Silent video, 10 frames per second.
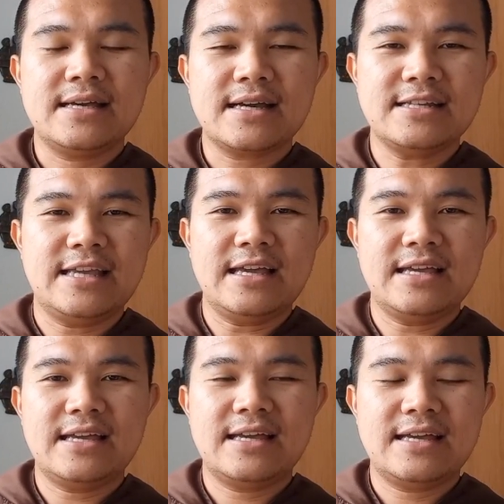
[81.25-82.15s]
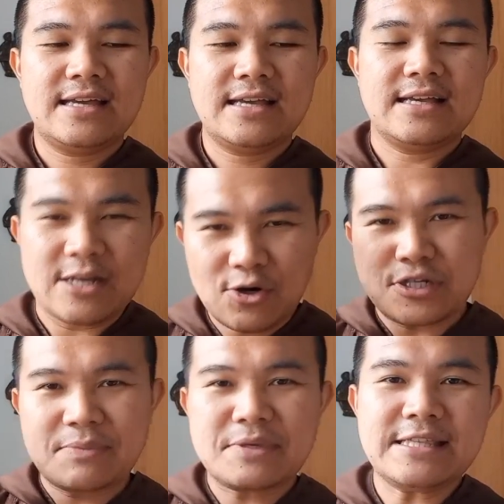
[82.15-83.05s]
Kan ya,
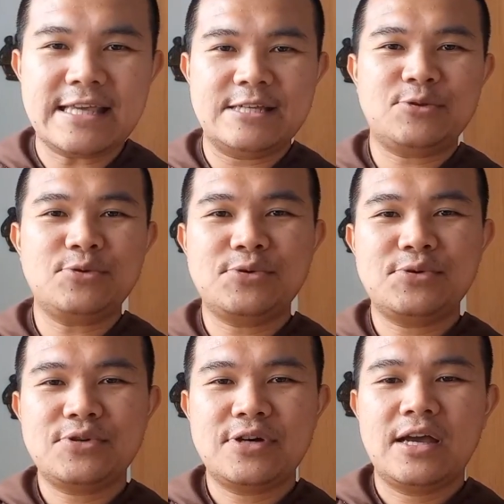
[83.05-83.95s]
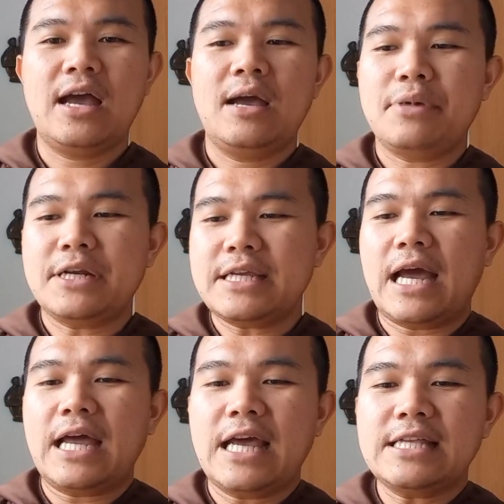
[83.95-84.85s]
konsep kita itu
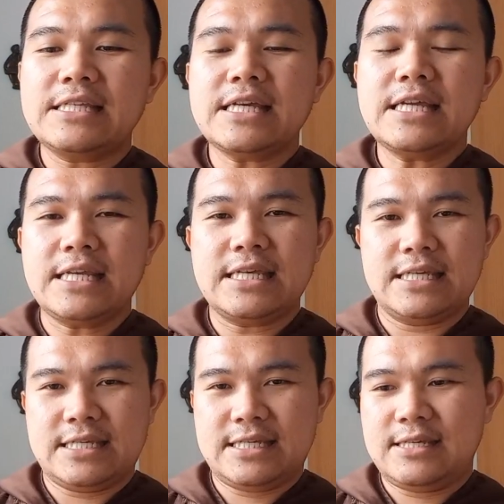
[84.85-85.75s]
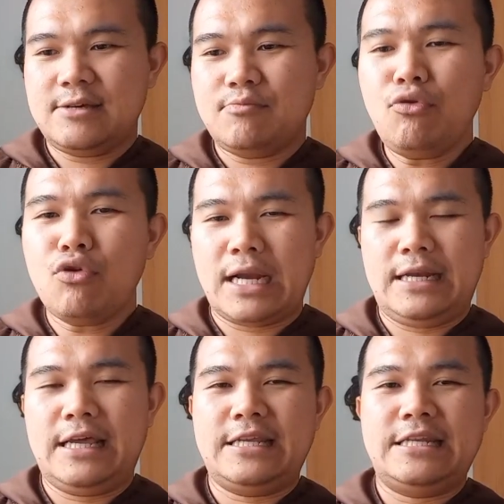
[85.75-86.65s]
pernikahan anjing ini bukan
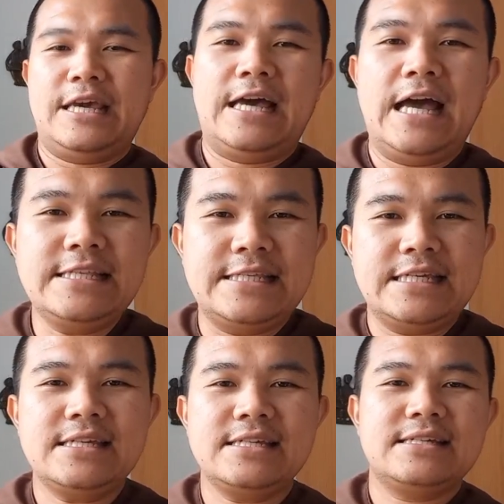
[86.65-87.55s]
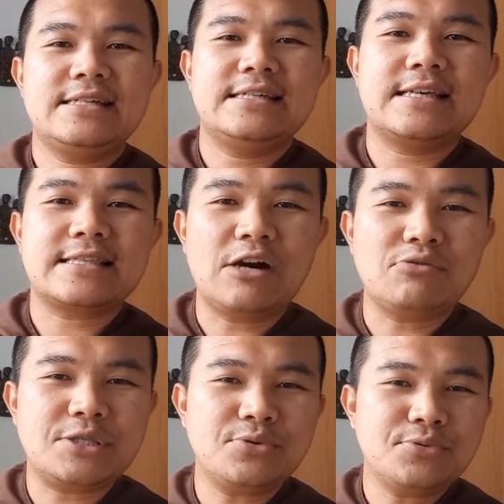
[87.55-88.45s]
dari niat anjing, kita tahu
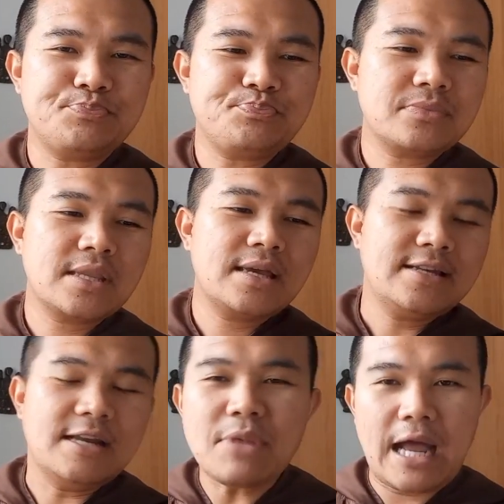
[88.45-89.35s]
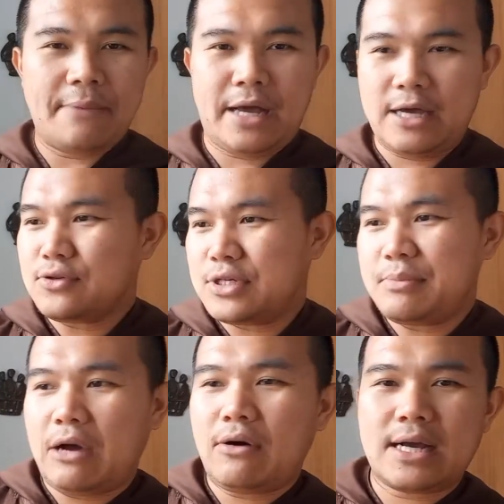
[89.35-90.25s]
itu, dan mengapa harus
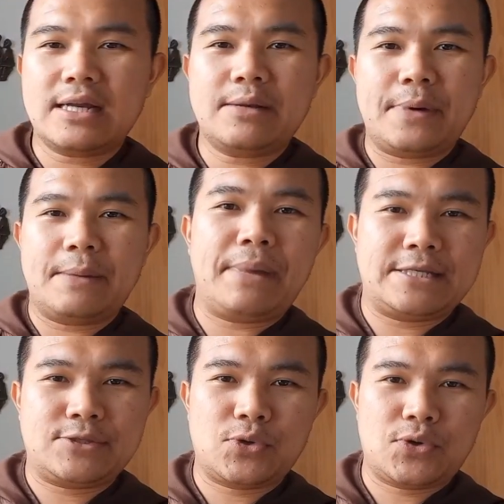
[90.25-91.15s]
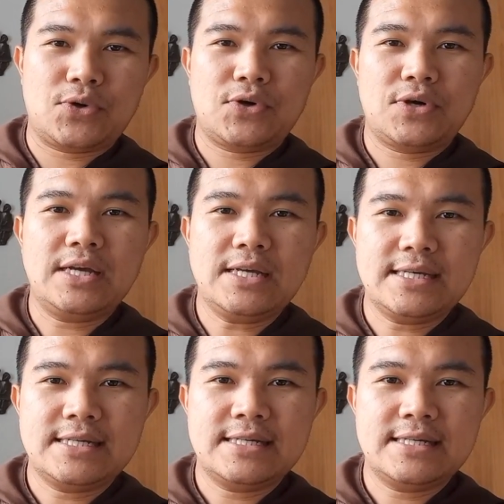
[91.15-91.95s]
dibawa ke depan pastor? Hah?